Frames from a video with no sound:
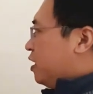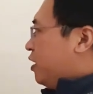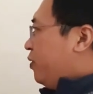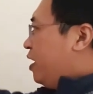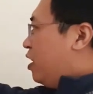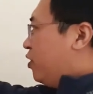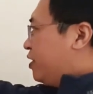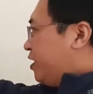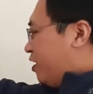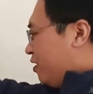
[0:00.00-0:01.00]
因为老
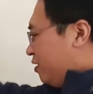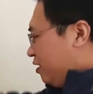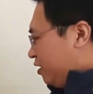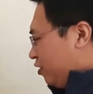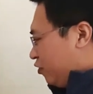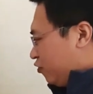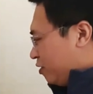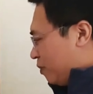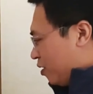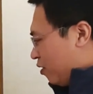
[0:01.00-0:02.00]
将掉入
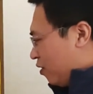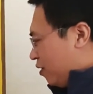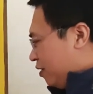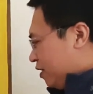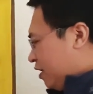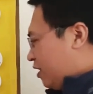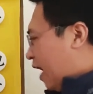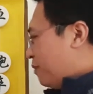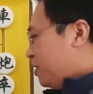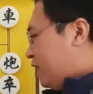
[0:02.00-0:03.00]
了炮，你
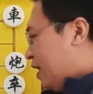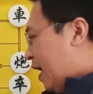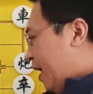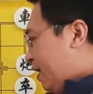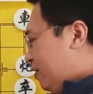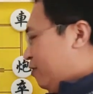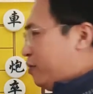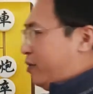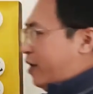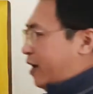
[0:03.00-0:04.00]
打不起来，对
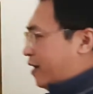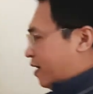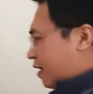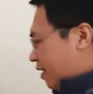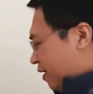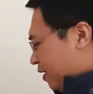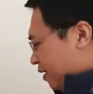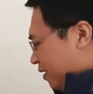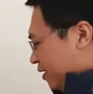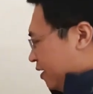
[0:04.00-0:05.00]
不对？
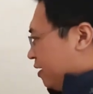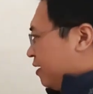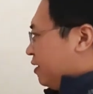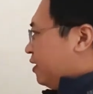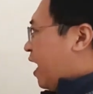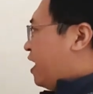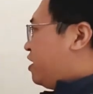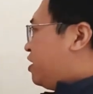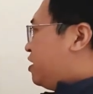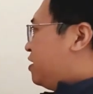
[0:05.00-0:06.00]
但
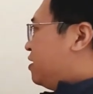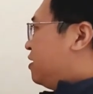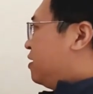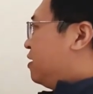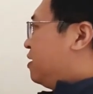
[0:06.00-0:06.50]
是